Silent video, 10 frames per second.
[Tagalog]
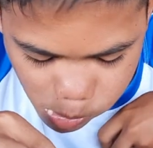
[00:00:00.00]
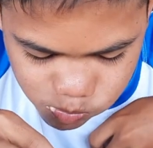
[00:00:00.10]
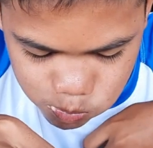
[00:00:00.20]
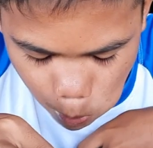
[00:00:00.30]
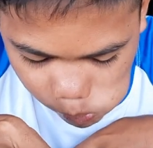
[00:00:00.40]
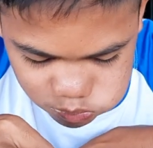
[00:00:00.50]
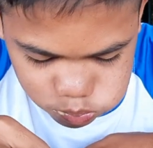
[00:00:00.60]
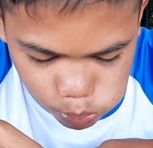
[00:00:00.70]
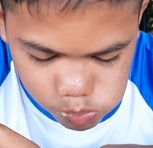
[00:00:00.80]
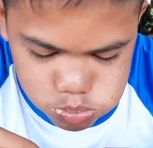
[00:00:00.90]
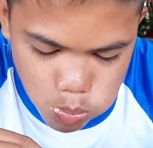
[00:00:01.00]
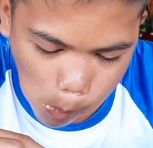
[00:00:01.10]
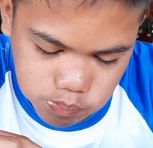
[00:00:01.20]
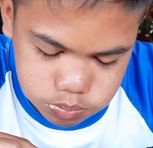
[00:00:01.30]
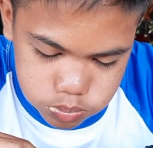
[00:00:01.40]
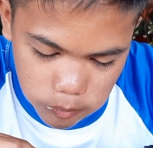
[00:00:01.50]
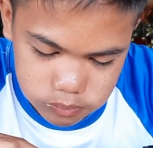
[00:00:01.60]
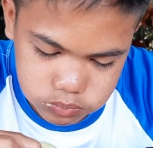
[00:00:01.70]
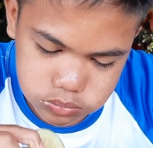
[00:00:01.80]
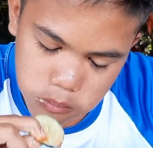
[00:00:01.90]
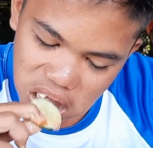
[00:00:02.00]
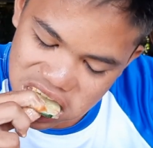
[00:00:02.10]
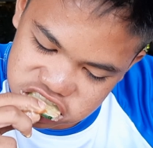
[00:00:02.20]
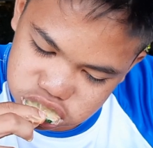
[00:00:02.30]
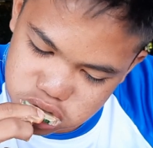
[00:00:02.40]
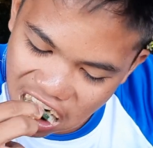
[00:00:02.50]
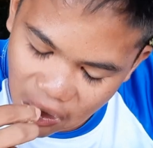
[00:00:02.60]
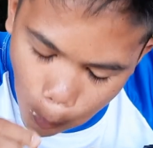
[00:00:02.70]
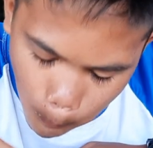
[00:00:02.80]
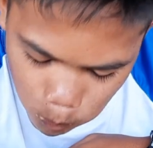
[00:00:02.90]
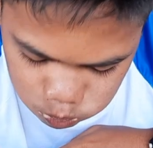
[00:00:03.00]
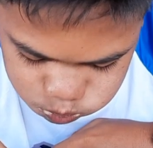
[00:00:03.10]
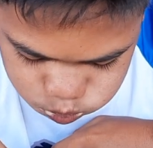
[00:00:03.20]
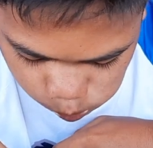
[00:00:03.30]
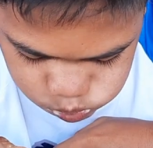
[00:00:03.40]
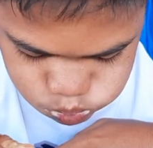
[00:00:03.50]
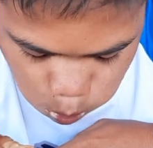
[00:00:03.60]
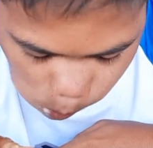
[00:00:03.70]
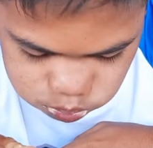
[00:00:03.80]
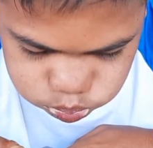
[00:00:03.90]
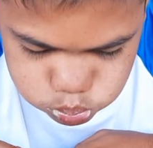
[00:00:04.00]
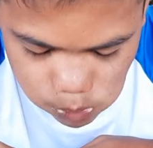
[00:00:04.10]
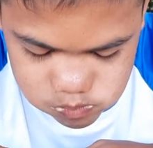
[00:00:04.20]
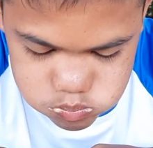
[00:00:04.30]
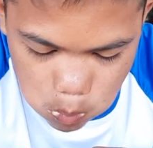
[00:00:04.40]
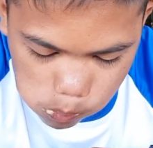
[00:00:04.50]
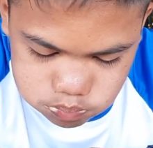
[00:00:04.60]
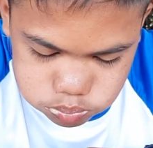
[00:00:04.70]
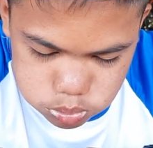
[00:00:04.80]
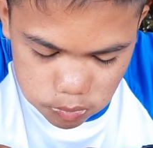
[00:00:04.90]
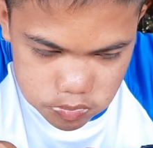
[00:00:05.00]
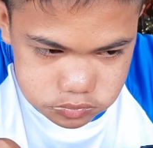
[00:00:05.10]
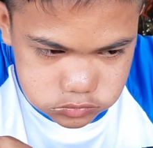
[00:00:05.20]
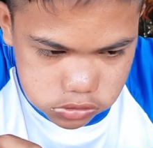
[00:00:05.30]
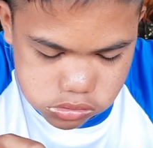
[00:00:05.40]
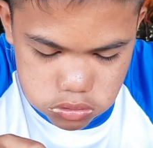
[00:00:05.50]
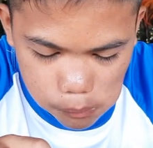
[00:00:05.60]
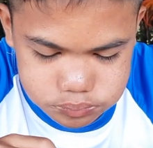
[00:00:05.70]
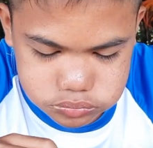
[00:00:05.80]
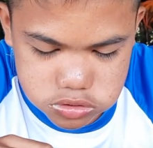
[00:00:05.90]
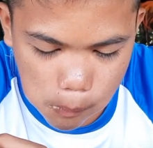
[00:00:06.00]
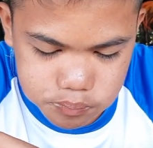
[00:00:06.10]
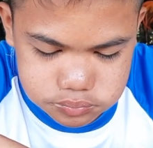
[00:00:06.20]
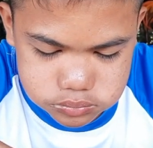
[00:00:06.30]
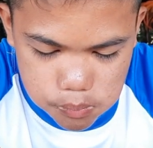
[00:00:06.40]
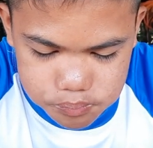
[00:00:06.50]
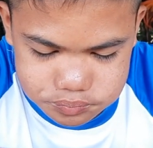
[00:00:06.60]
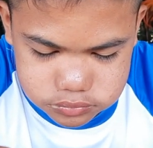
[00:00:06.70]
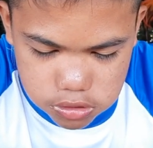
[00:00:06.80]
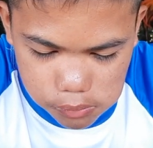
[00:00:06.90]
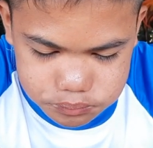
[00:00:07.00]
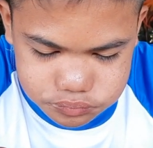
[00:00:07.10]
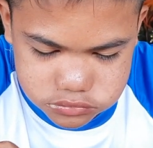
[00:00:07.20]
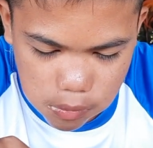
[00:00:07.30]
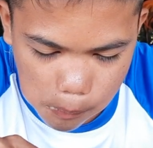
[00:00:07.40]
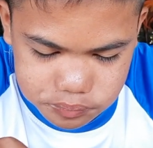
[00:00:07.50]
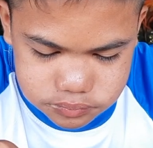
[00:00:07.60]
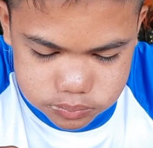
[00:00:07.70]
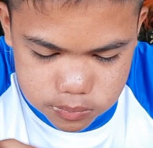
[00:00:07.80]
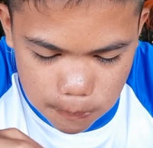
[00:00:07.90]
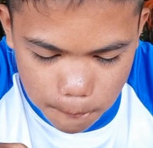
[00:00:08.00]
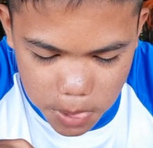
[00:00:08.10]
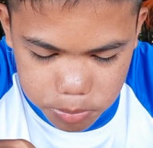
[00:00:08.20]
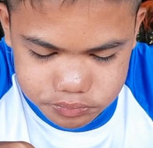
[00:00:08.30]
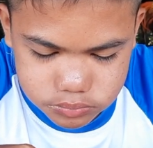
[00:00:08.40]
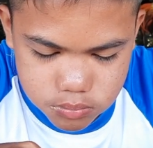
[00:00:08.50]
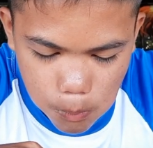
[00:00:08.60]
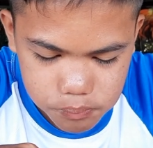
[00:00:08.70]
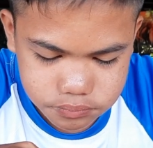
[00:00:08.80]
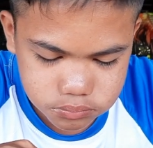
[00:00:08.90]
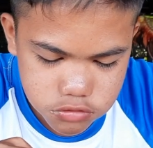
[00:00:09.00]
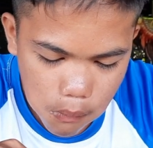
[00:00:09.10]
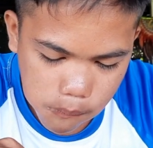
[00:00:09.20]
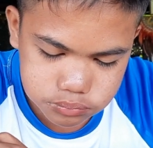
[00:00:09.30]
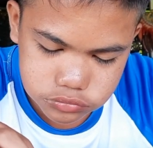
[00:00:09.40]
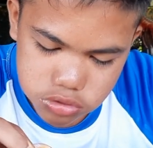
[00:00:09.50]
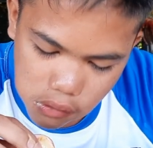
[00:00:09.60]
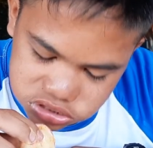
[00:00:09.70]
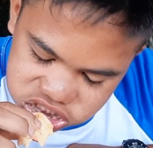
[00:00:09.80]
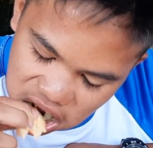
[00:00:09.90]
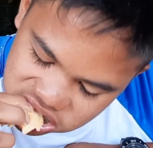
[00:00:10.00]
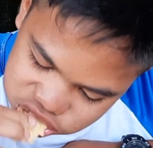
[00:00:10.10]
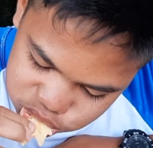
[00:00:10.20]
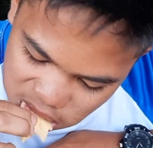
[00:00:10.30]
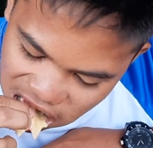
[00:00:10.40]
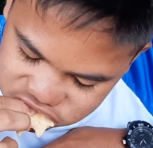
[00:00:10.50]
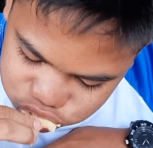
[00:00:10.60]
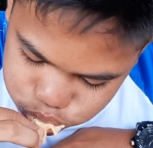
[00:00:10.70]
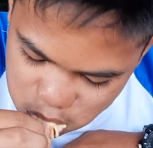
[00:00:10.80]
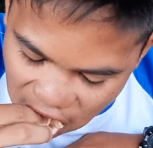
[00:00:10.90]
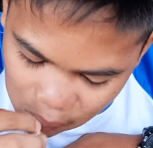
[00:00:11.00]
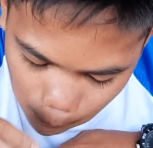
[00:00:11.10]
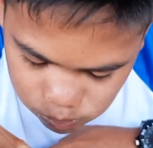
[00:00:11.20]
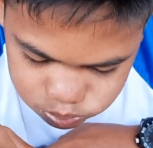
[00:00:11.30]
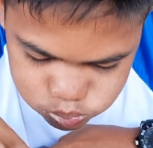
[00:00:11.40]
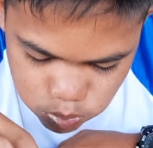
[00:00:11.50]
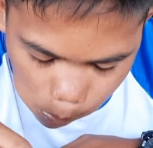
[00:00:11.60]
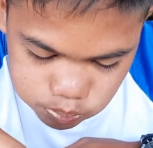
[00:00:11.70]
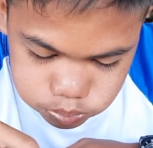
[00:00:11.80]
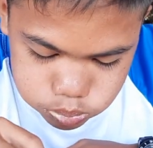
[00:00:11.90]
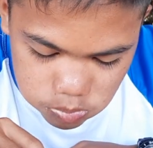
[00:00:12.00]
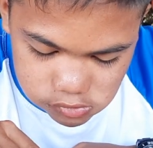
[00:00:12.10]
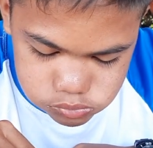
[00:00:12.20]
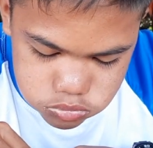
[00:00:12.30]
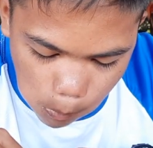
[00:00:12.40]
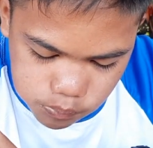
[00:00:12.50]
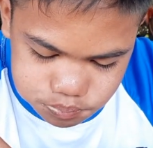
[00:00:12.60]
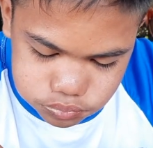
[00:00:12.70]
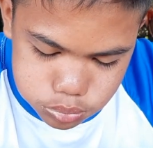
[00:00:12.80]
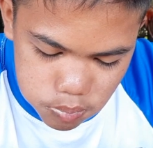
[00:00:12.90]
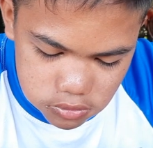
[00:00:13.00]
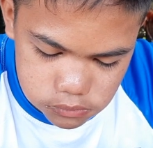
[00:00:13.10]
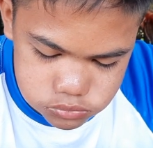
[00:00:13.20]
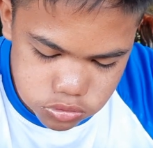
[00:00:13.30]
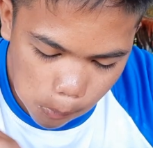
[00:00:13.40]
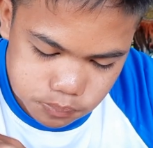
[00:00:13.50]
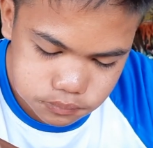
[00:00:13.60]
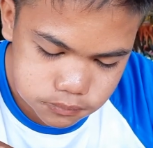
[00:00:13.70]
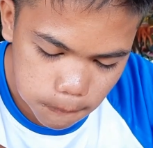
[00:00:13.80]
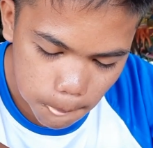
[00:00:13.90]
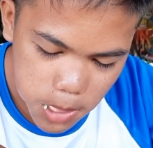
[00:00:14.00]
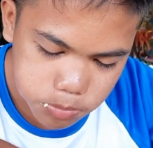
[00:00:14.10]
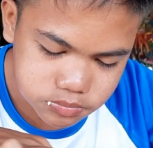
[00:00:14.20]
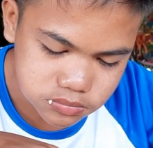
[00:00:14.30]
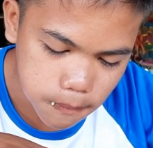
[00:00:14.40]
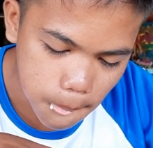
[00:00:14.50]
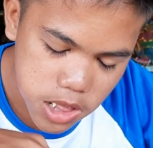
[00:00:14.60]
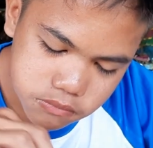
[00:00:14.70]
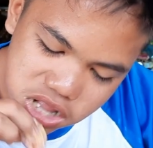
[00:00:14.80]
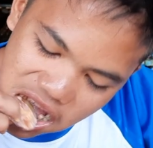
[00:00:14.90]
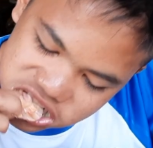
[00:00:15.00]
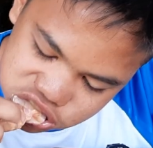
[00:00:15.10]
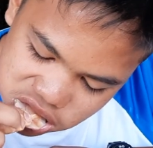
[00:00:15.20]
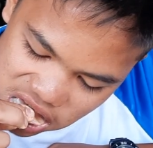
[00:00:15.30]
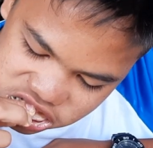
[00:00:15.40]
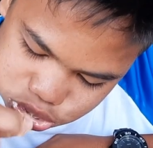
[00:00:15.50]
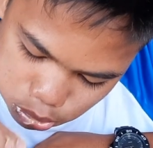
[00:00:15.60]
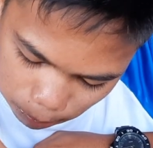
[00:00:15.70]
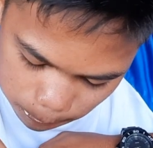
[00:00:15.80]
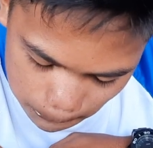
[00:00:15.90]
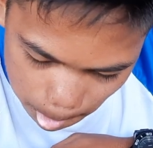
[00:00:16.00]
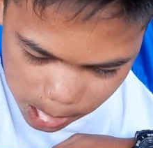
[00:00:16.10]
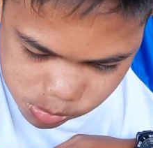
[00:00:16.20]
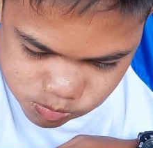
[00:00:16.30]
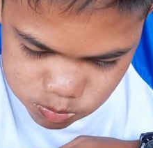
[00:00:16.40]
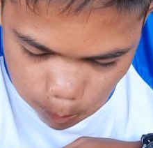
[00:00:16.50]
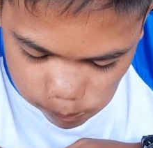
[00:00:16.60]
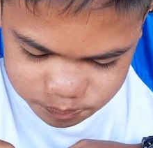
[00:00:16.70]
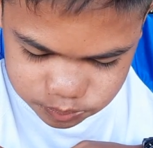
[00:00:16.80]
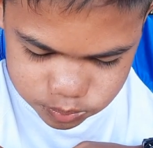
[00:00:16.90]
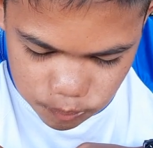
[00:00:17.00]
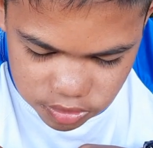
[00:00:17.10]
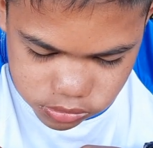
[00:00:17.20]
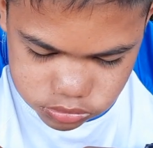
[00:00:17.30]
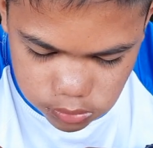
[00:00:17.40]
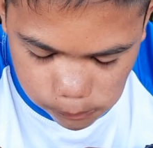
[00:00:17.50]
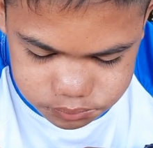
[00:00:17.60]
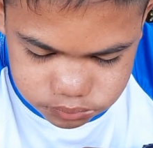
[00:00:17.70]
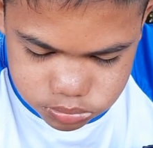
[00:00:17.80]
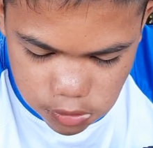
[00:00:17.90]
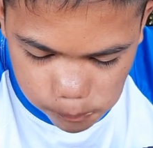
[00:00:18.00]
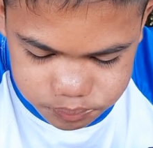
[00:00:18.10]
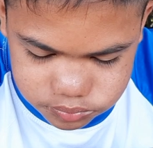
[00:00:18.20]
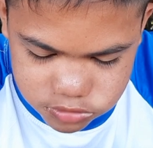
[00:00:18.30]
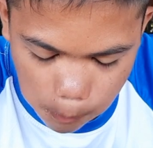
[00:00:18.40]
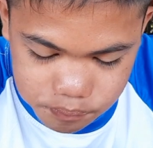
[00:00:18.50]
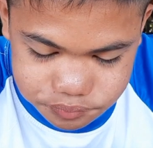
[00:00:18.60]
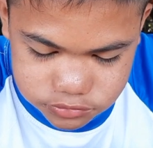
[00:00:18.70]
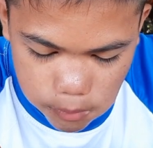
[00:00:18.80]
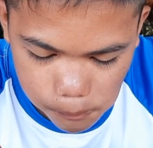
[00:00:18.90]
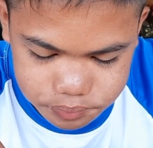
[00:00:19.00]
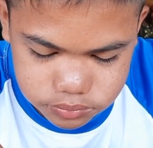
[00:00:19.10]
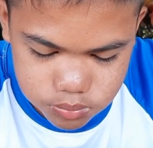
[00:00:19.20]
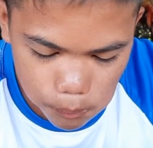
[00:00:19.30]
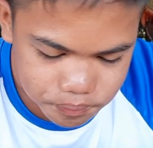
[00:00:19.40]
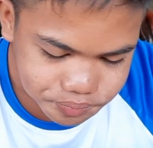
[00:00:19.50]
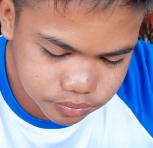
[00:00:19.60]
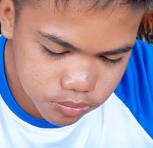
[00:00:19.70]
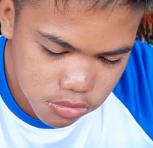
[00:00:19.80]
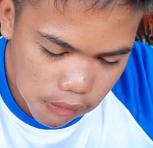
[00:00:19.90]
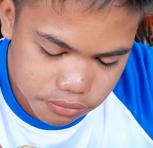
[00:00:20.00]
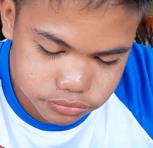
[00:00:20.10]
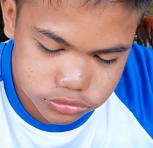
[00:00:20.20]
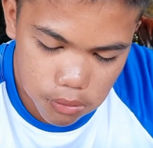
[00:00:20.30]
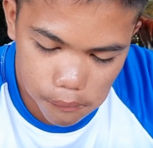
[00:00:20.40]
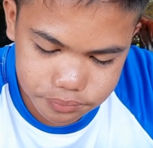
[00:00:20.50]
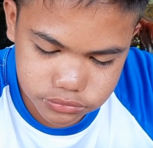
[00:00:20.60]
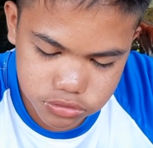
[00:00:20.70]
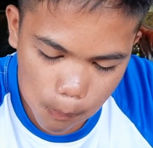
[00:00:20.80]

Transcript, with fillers: Kalinga, Kalilangan Bukidnon by Francis Childro shout out kay Jun Junior Cesar uh, lagi ako nanonood idol by Jana JJ Ligao Shoutout loads from Santo Frante by Jen Puyong. Good morning po. Shoutout watching from Katarman, Liluan, Cebu by Irene Padapat.